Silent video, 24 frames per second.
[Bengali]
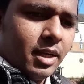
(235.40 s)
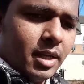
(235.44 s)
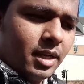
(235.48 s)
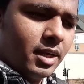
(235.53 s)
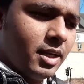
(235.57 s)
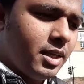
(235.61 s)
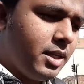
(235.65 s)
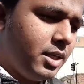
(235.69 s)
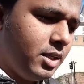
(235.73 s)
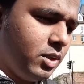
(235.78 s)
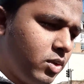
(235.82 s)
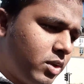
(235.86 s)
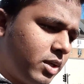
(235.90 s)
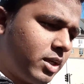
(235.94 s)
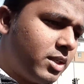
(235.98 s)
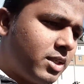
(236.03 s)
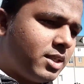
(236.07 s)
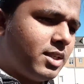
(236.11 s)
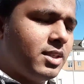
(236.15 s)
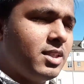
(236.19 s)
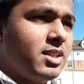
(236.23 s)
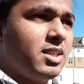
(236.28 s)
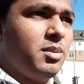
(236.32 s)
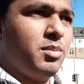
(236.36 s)
ইউকে
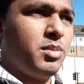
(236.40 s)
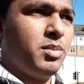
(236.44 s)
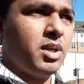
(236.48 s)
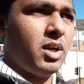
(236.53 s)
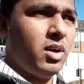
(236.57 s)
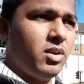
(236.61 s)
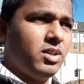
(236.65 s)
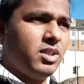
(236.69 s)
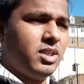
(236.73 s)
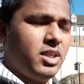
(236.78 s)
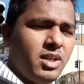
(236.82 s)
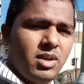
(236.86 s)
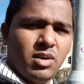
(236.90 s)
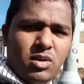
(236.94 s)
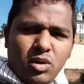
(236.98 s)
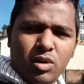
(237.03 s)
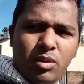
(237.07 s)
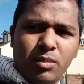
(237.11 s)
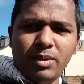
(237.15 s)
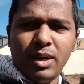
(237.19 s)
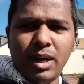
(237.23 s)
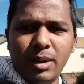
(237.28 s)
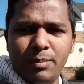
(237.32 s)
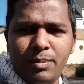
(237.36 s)
সিস্টেমটা হচ্ছে এরকম
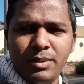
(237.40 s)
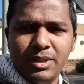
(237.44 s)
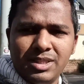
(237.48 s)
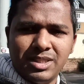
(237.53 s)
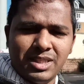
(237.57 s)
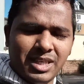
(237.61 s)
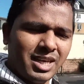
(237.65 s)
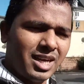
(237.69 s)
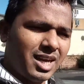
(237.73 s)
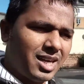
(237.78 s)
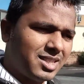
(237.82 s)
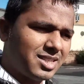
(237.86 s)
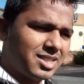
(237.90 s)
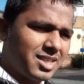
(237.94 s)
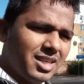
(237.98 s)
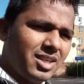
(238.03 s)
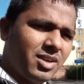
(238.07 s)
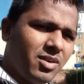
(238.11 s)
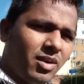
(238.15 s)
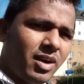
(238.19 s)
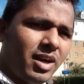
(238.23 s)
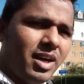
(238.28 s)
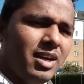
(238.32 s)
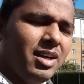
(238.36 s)
আপনি যে কাজটাই
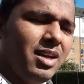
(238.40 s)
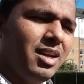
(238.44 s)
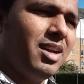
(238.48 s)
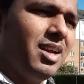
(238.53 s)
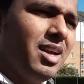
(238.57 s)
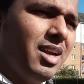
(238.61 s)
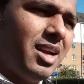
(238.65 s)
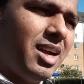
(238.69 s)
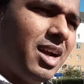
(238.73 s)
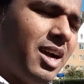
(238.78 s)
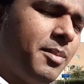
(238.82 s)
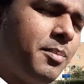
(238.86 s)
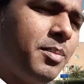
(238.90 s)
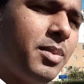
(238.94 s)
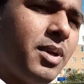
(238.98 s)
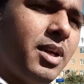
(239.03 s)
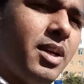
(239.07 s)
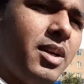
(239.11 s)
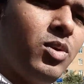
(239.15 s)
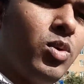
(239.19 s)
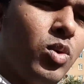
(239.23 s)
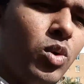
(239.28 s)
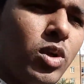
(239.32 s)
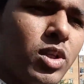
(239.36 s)
করেন আপনার
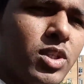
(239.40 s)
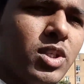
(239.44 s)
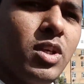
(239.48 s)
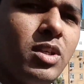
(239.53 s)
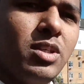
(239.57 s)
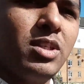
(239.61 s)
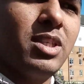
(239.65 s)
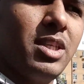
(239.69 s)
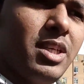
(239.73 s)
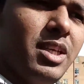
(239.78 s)
রুলস হচ্ছে